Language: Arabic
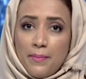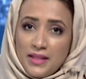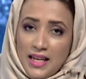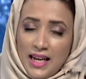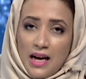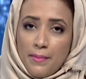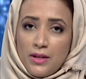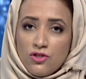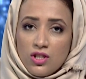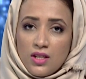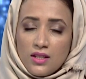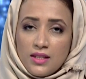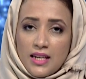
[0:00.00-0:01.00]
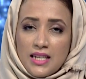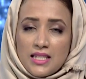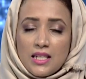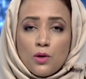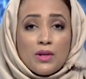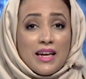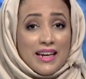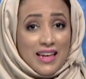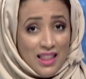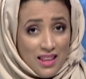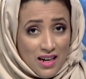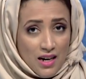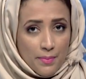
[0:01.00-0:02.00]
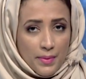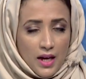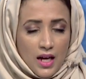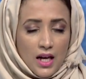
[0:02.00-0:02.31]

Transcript: بدء العام الدراسي هناك اضراب